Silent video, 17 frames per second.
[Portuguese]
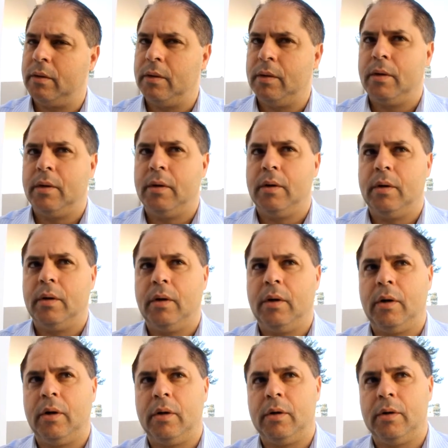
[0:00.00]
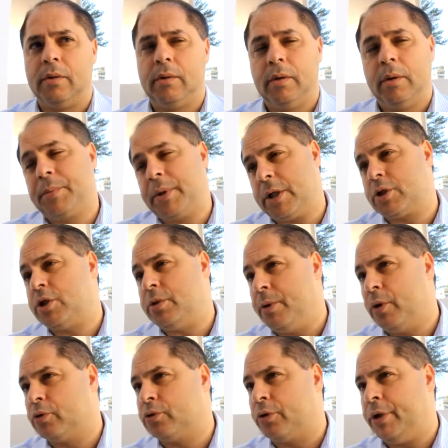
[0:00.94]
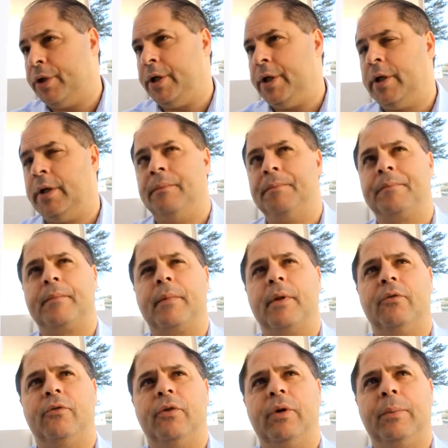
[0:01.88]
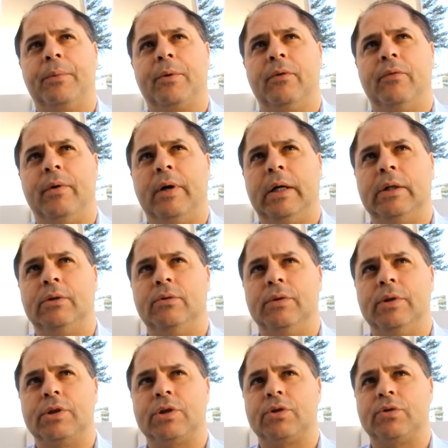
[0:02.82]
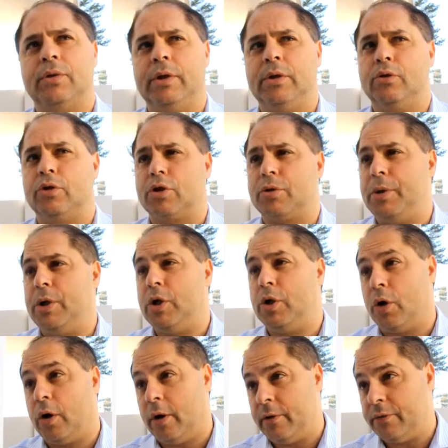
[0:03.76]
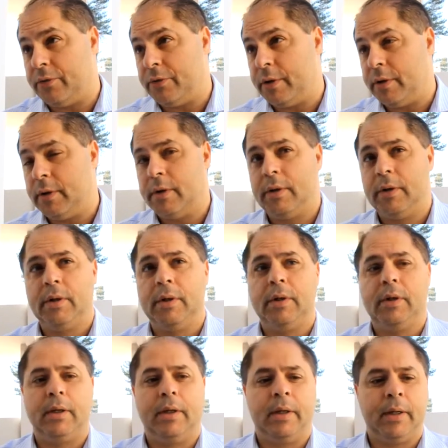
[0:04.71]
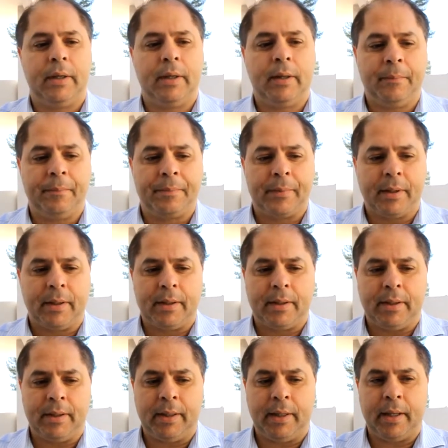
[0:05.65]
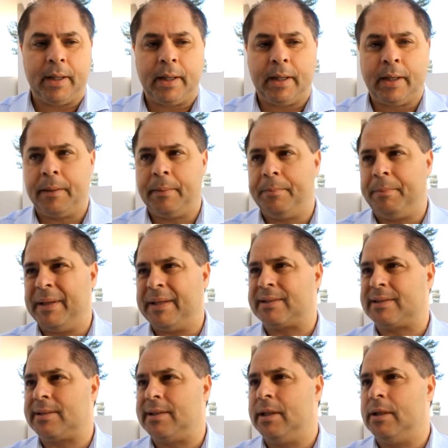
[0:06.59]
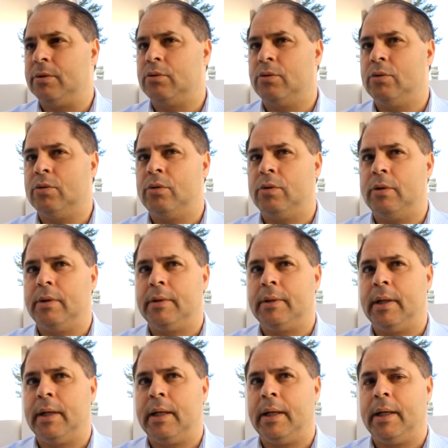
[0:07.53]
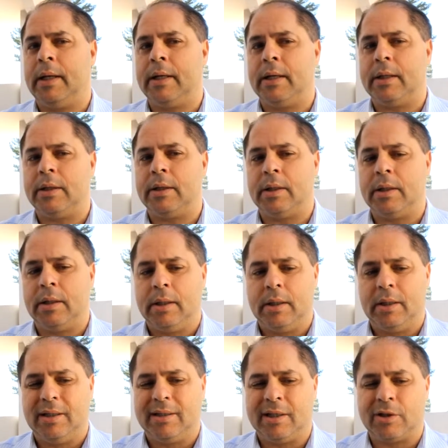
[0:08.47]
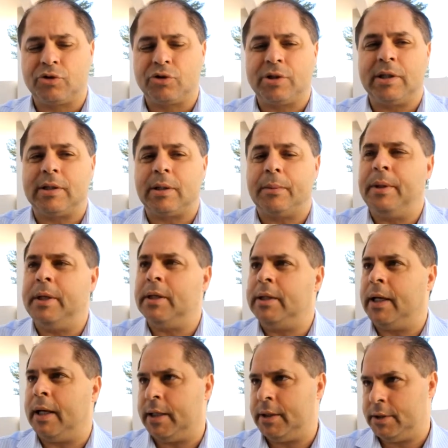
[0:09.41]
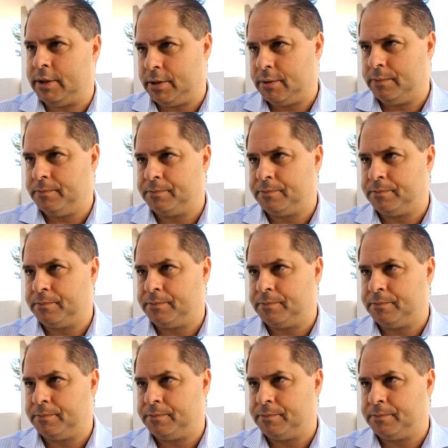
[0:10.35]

dele? Ah, é um projeto de minha autoria, foi aprovado isso em 2009, né? que é pensando na, na sustentabilidade,